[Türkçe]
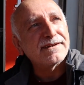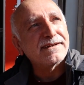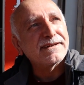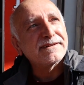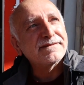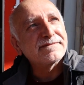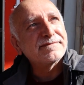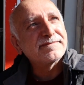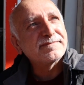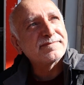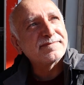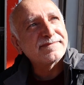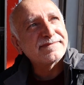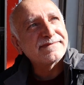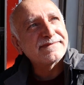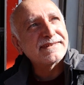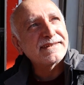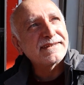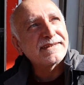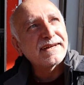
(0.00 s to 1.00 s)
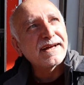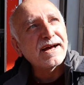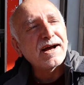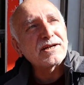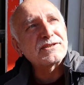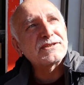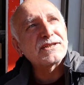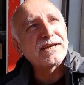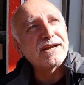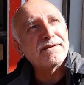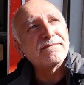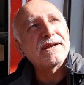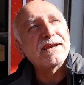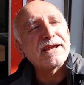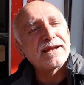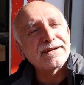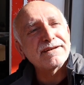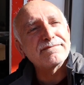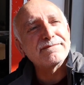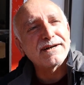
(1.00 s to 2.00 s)
yani.
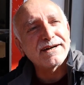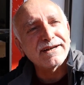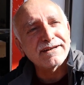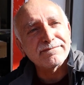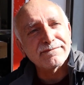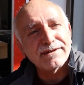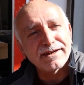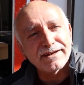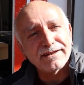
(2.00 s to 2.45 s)
Açıklamalarına bakalım.